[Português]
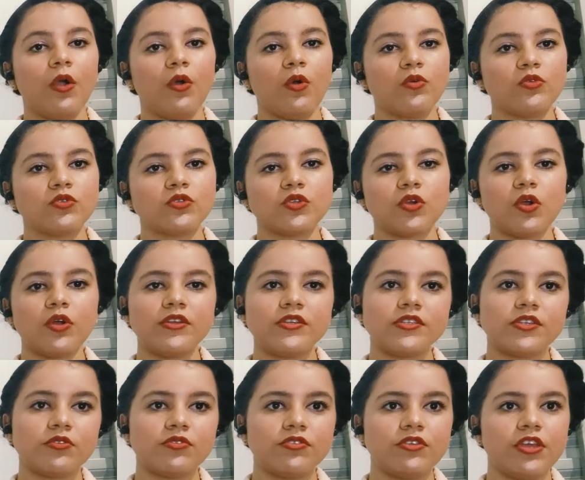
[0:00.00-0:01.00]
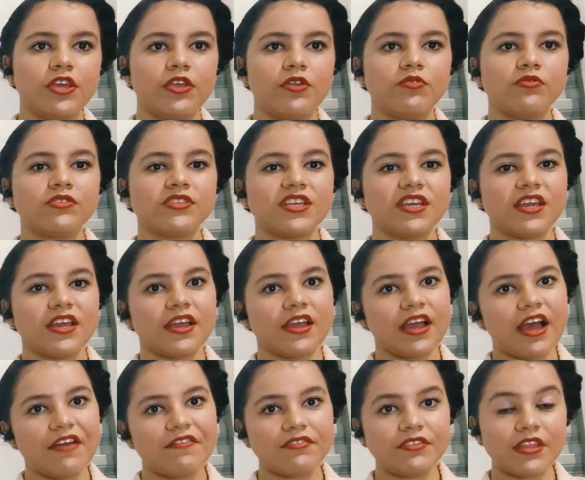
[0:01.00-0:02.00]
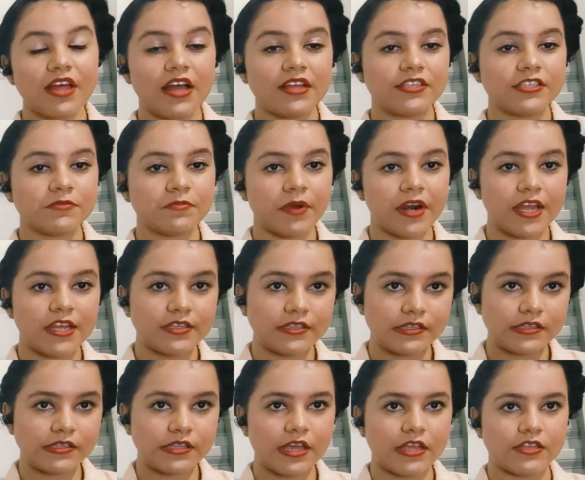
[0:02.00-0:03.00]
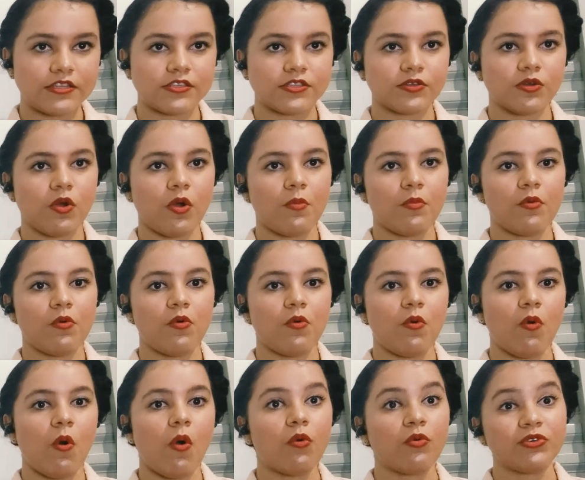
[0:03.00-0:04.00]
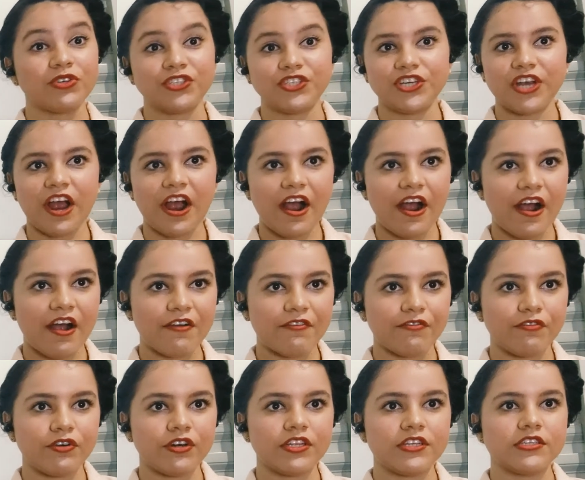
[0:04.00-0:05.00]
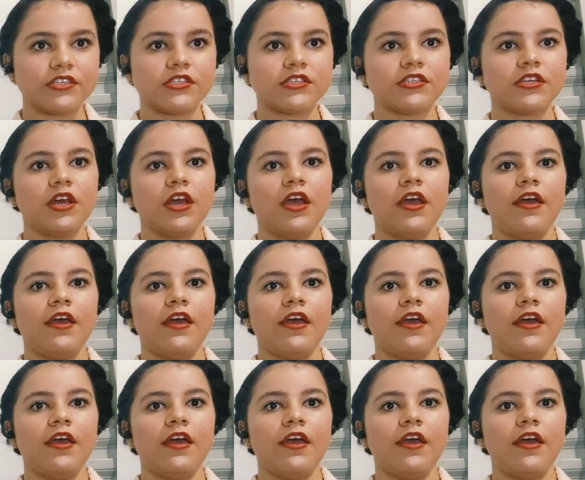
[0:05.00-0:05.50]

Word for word: constroem seus ninhos em cavidades pré-existentes, como ocos de árvores,